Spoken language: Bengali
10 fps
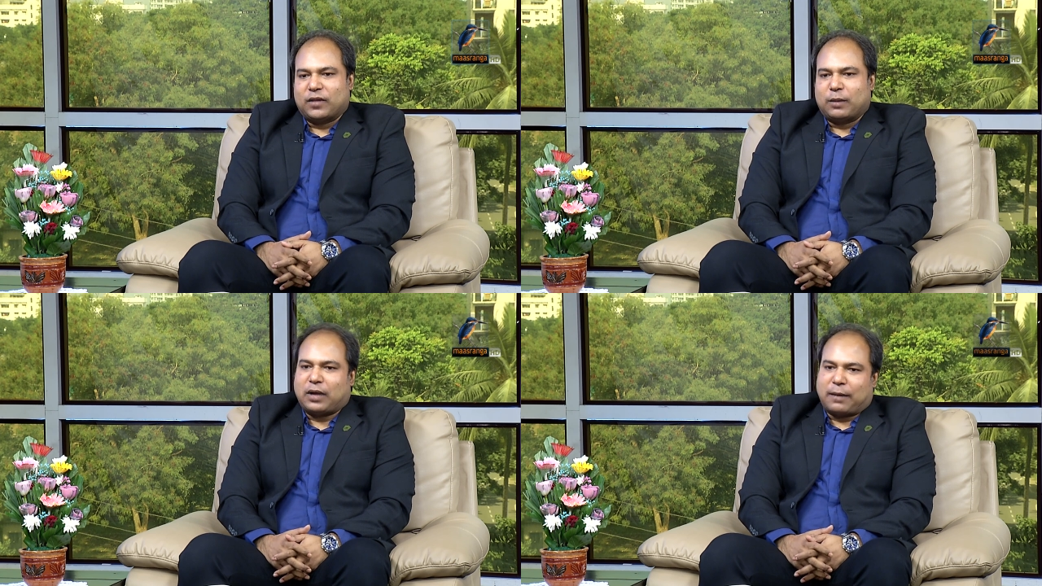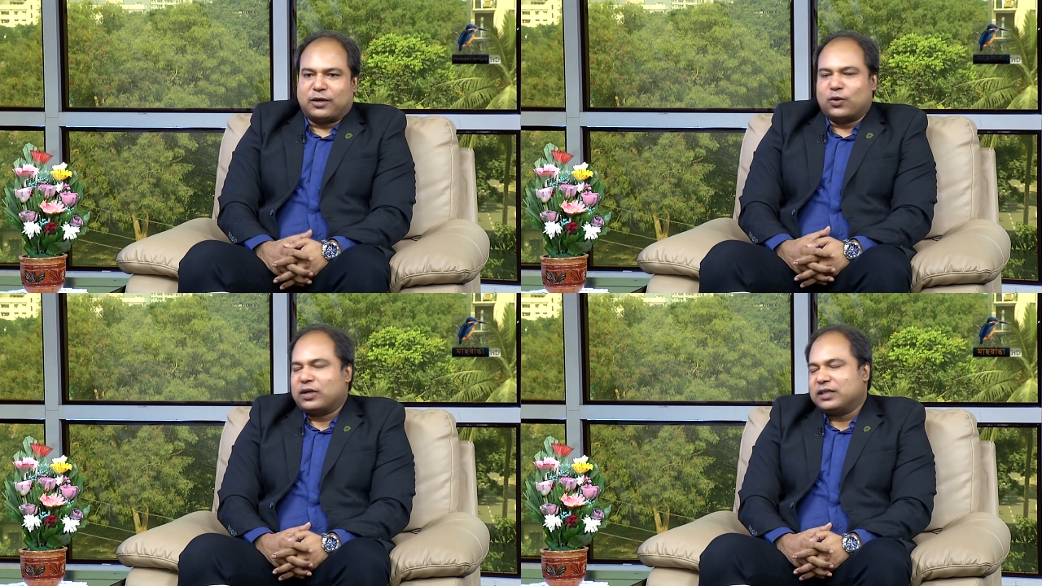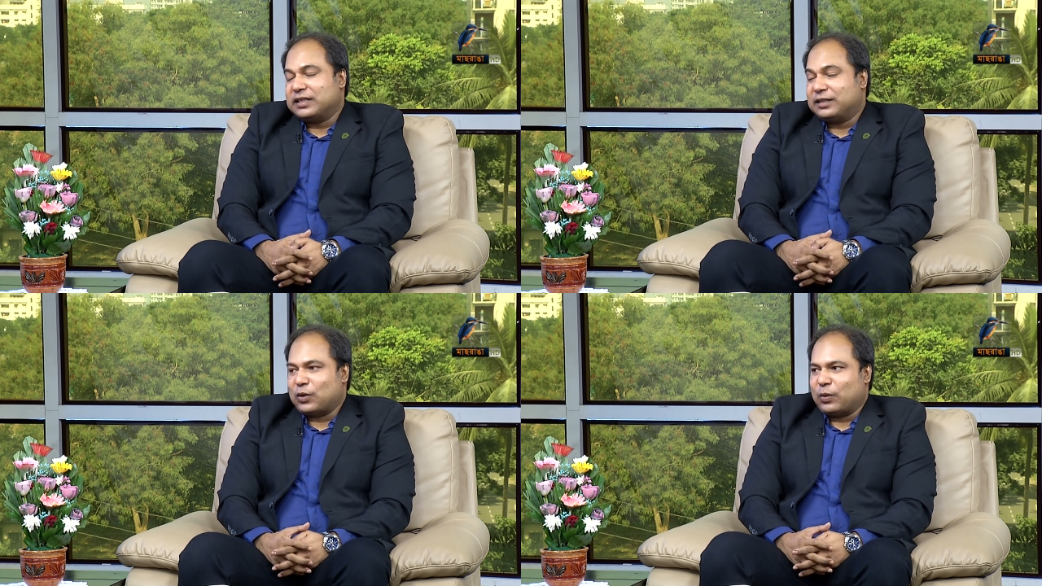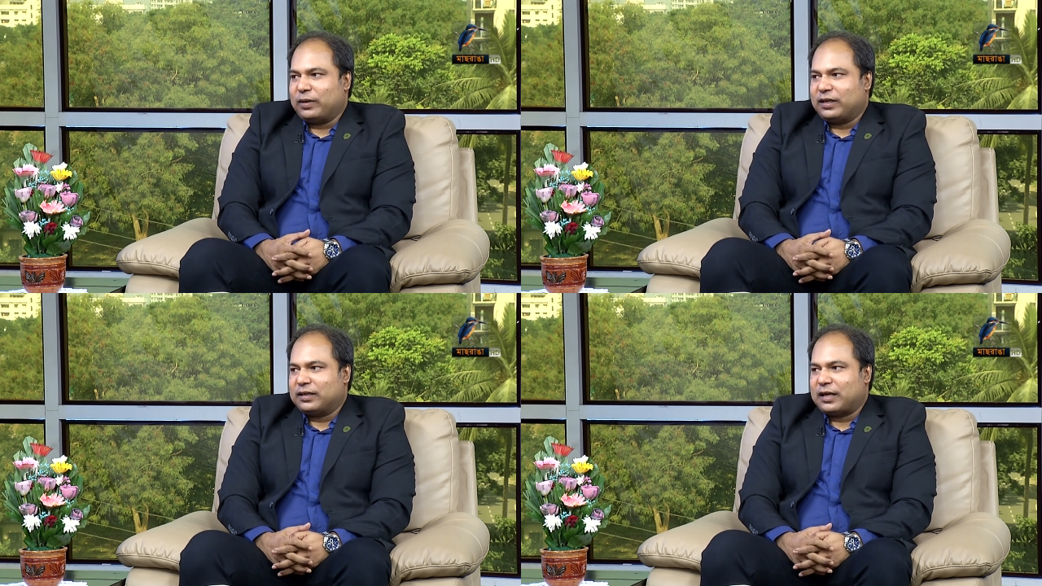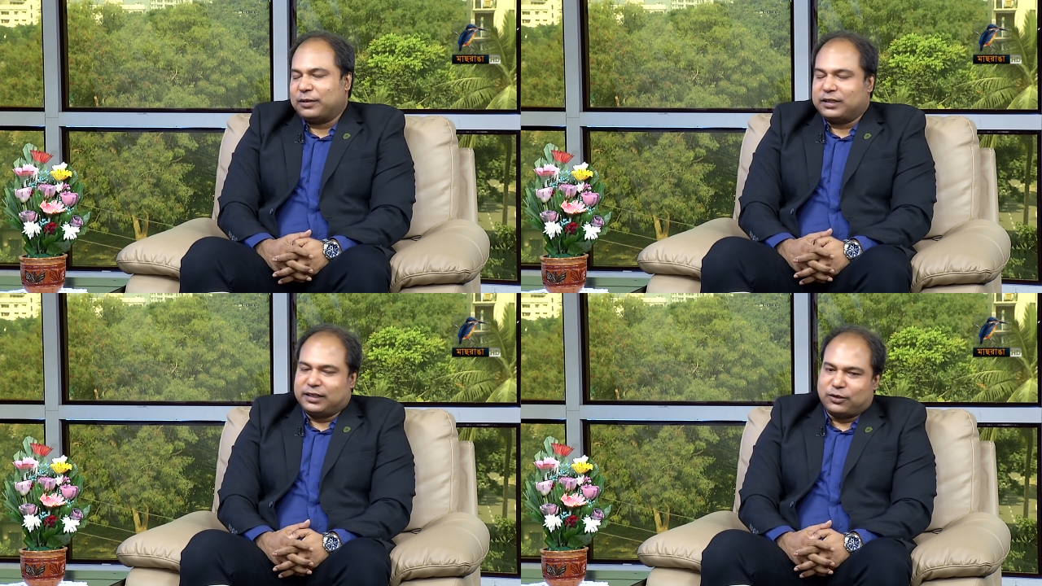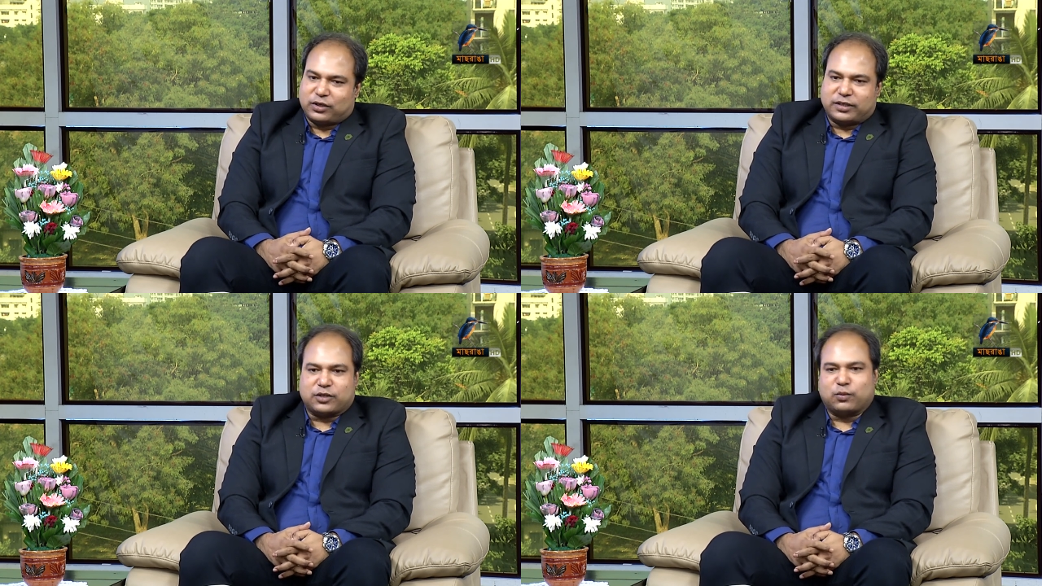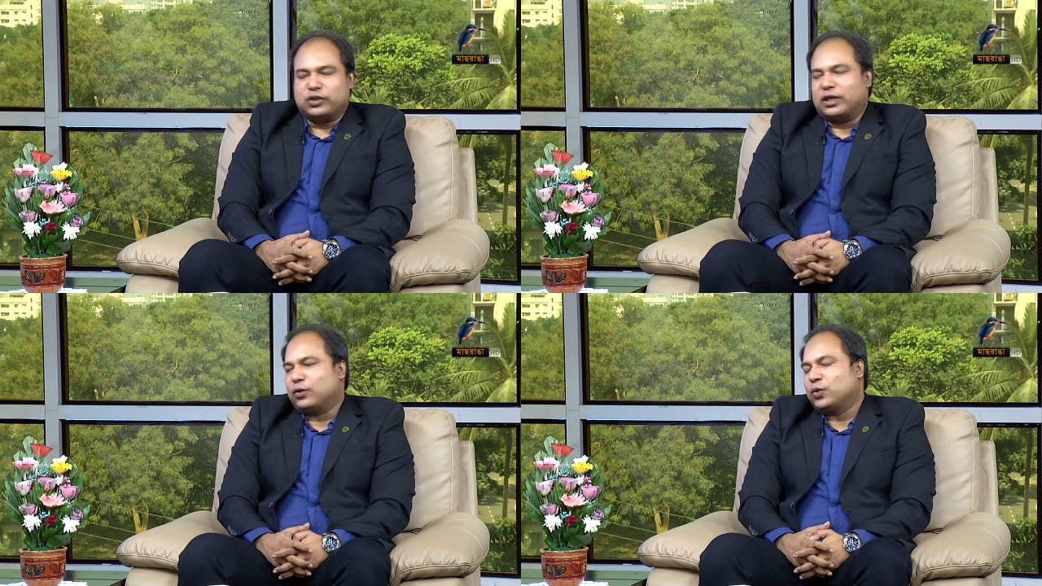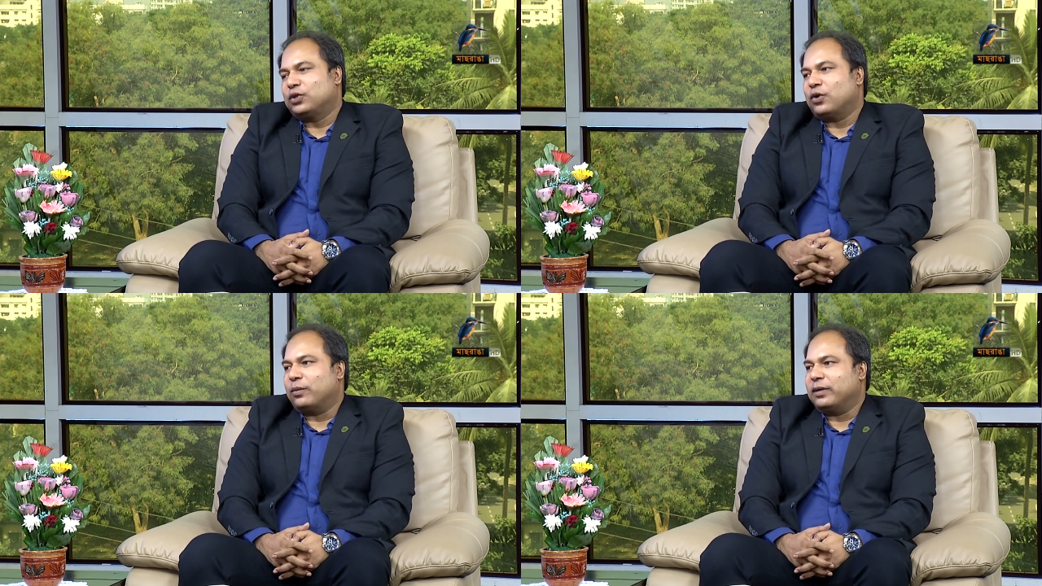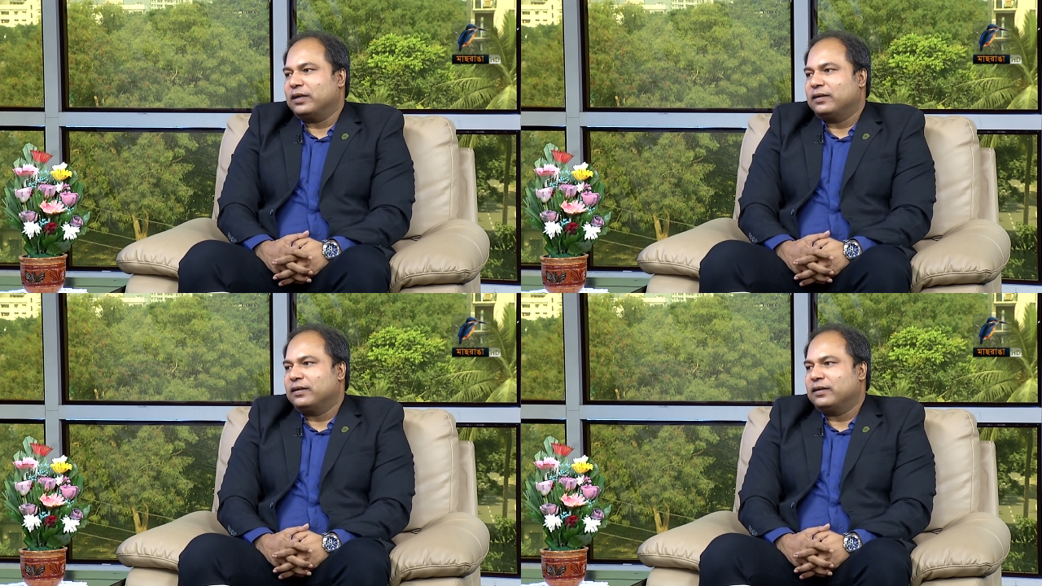এবং আমাকে ওখানে যেতে হবে আমাদেরকে ওটা ডিসপোজাল করতে হবে